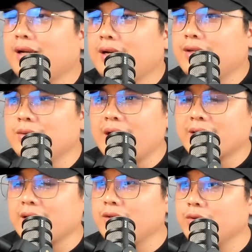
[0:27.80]
yung
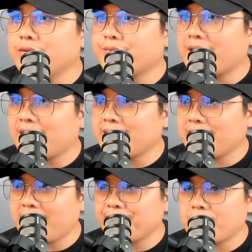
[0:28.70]
ating YouTube channel.
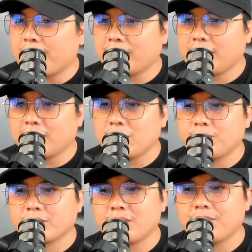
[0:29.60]
Ayan po, makikita nyo
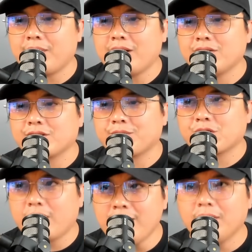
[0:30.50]
po sa ibaba yung
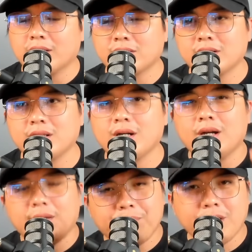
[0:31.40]
subscribe button.
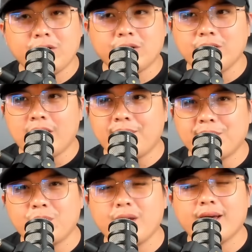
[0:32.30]
Pindutin nyo
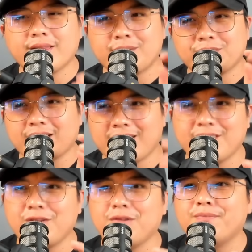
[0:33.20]
lamang po yan, tapos i-click
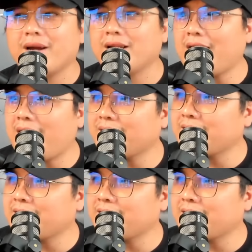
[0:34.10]
nyo yung bell at